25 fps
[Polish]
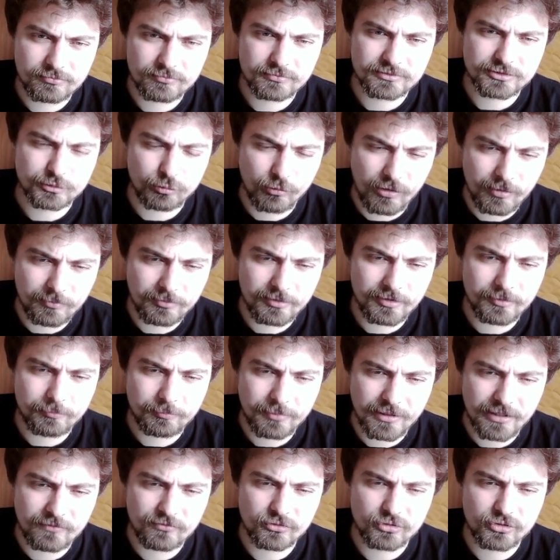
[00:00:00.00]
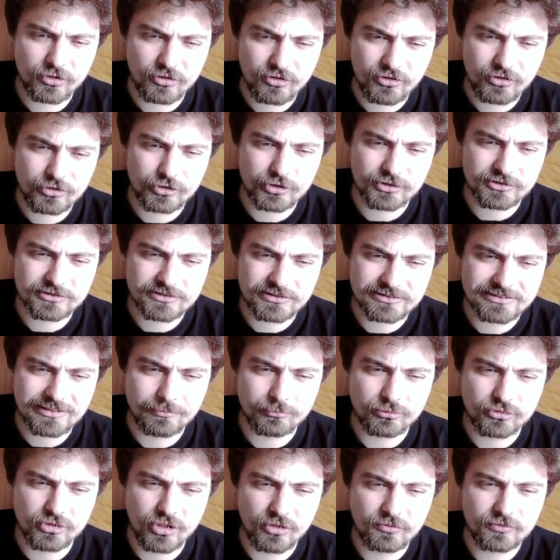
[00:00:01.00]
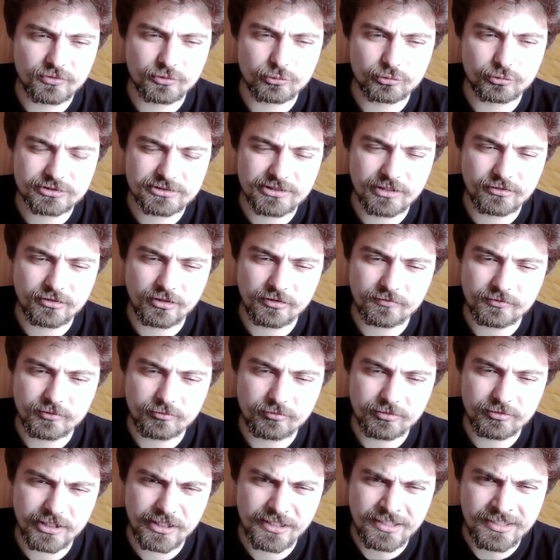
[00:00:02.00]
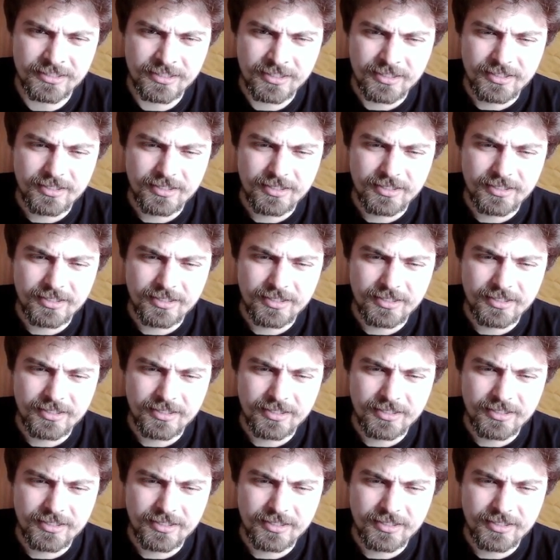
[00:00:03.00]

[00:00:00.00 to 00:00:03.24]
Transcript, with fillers: słabe prawo dotyczące zabudowy ustanowił, nie?